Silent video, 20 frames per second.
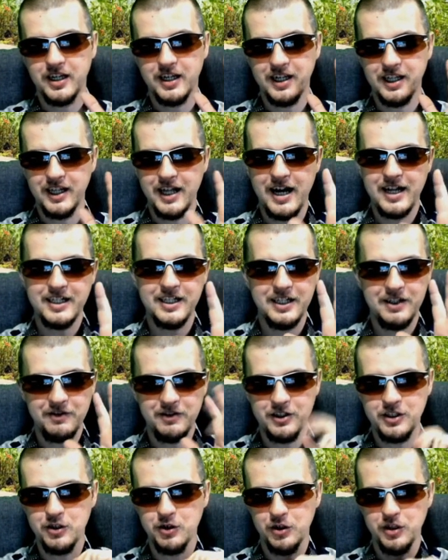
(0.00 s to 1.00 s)
классный,
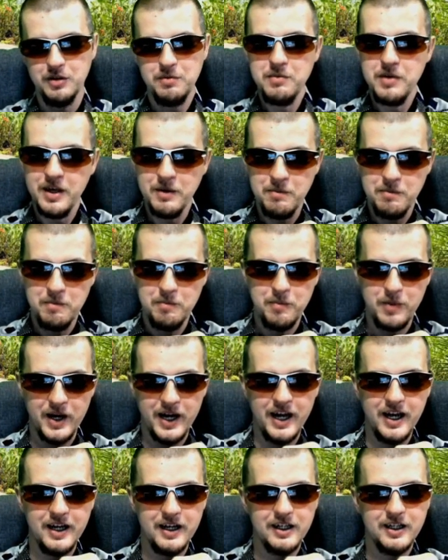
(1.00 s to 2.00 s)
веселый мем
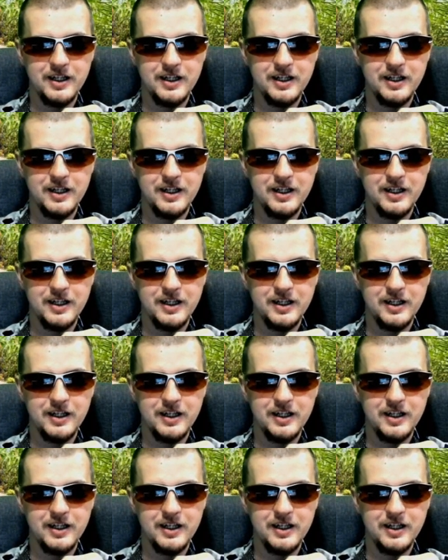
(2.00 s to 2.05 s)
про